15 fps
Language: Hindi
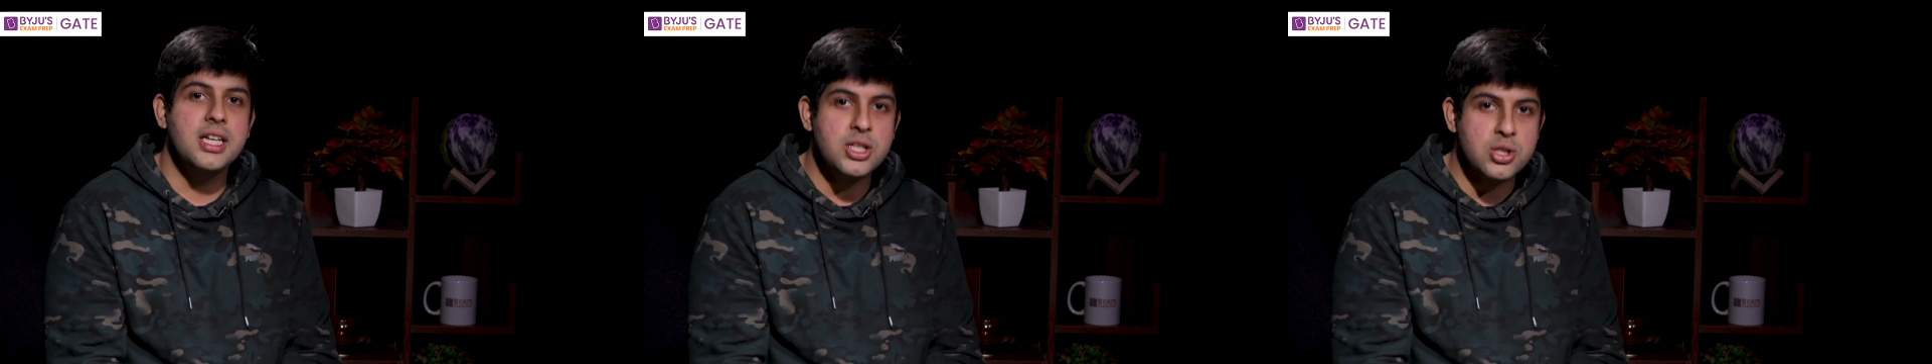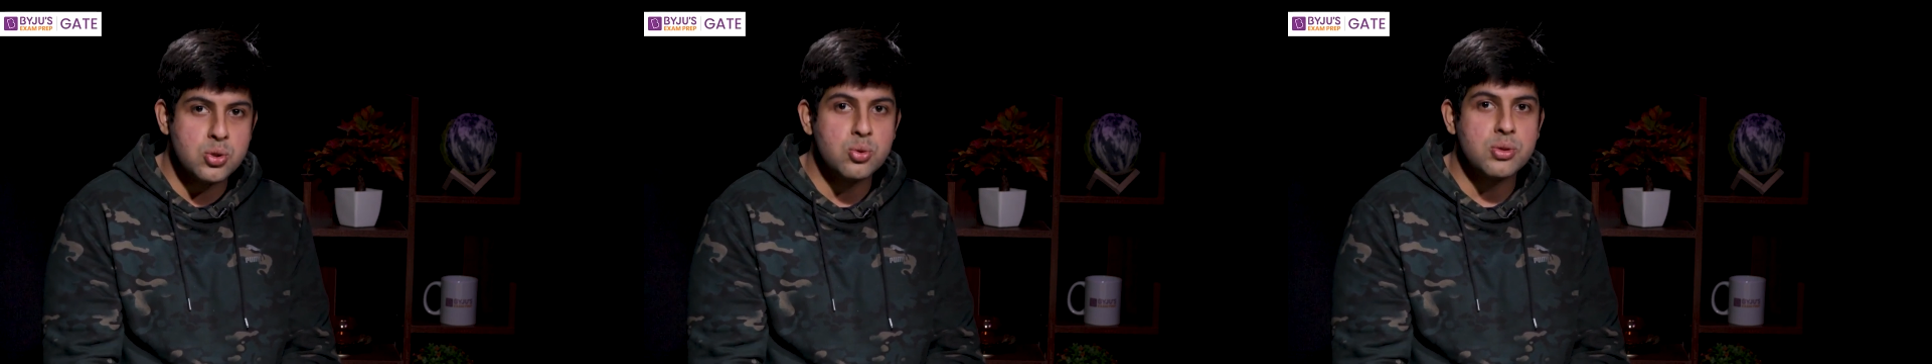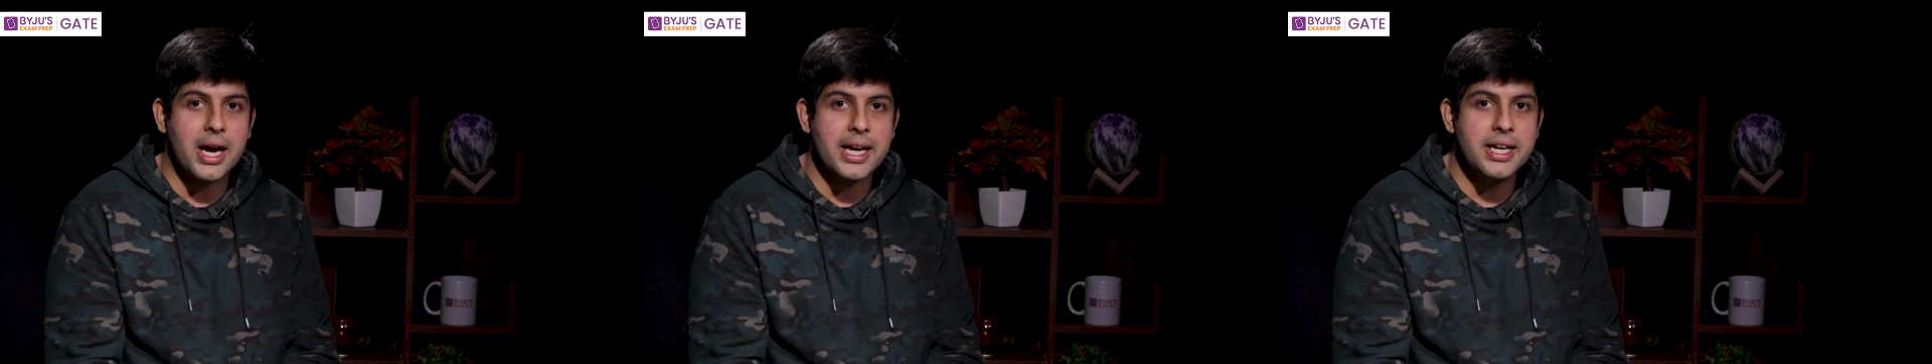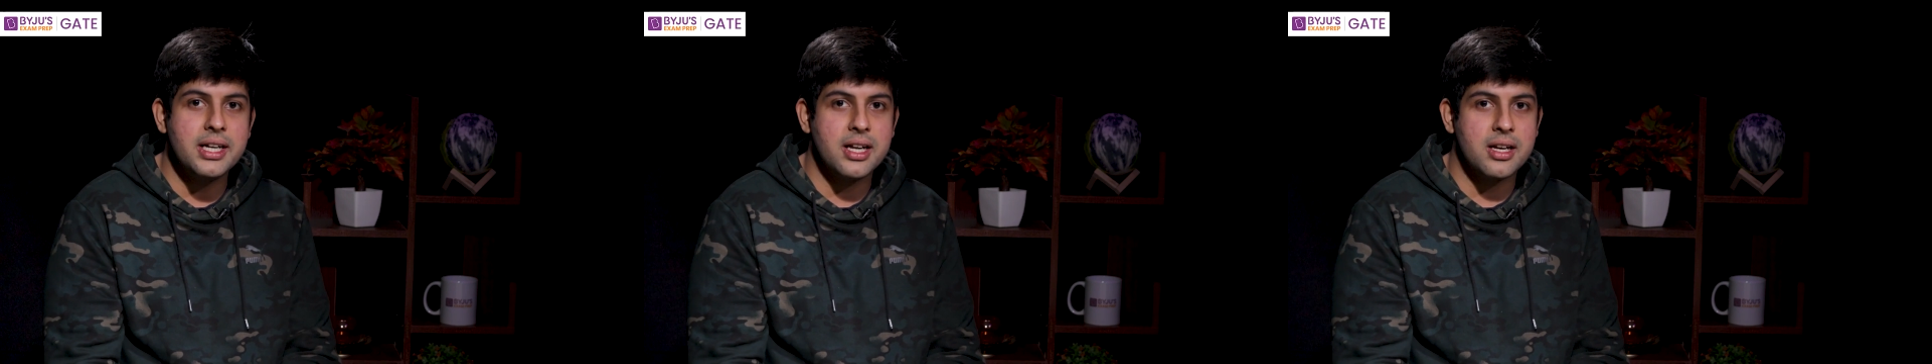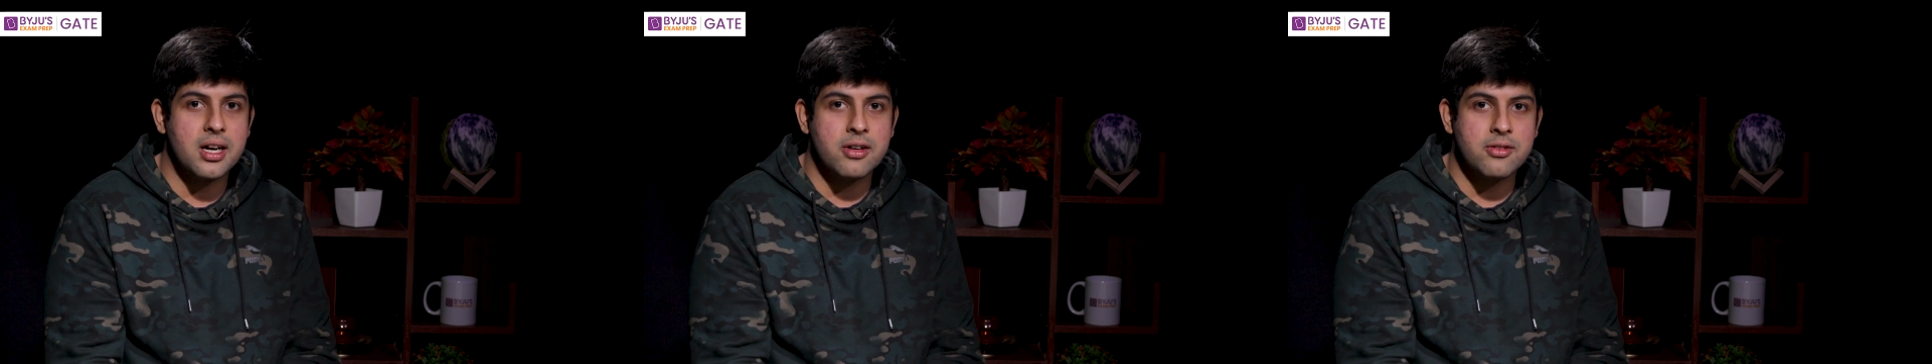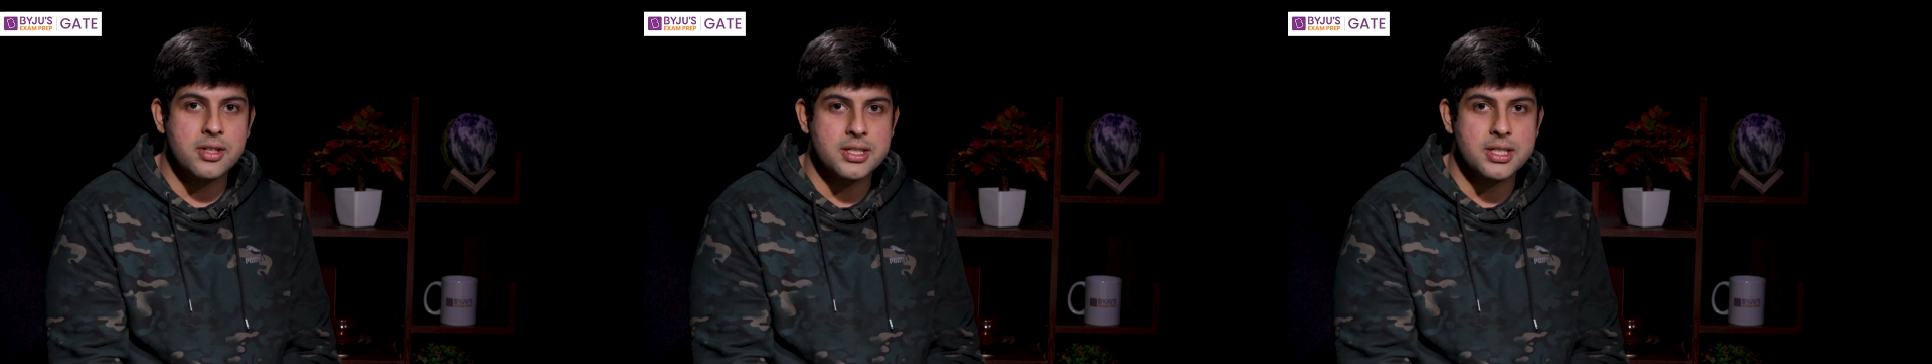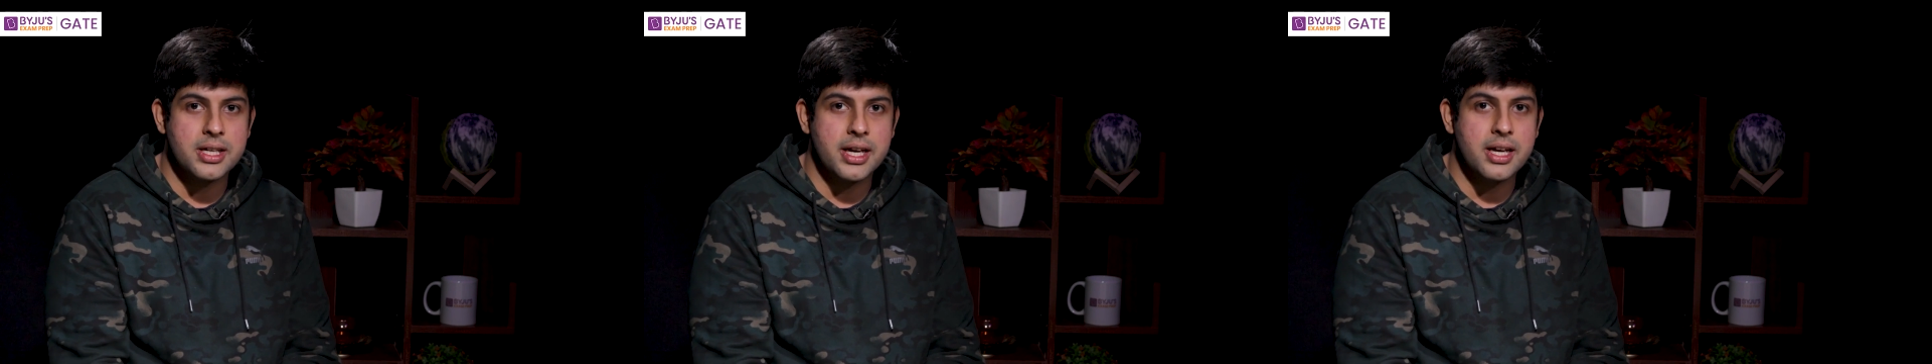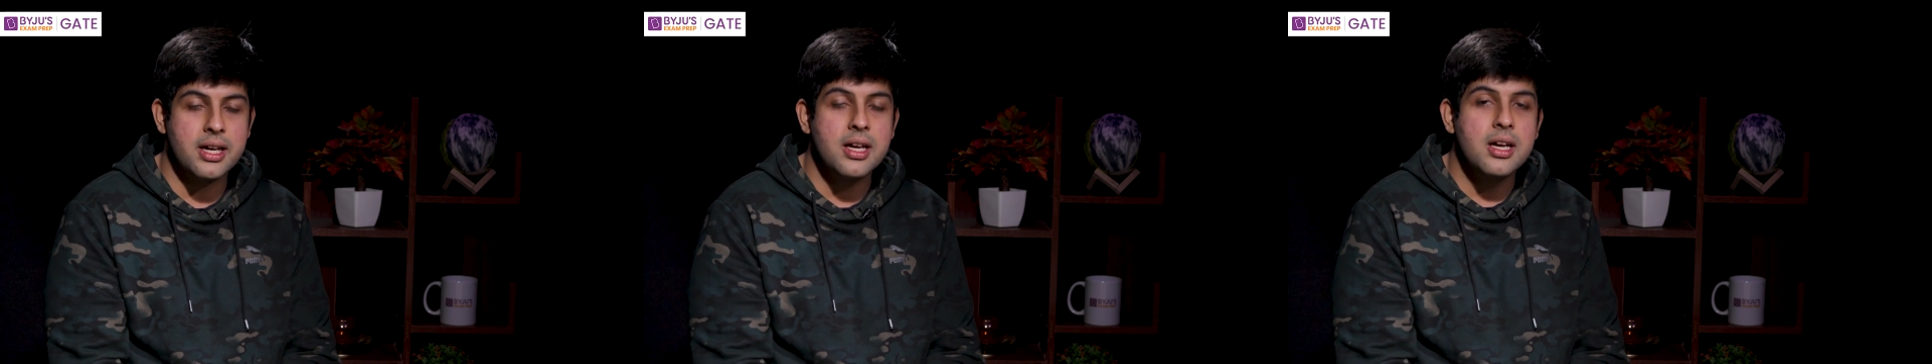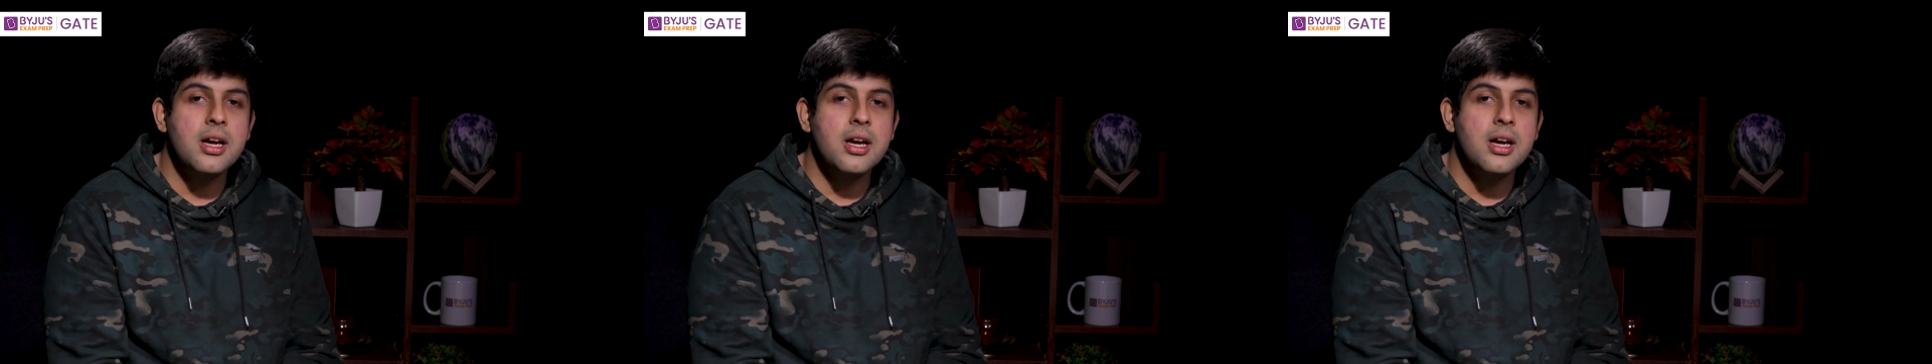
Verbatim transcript: रीच टू नाइन टेन आवर्स अ डे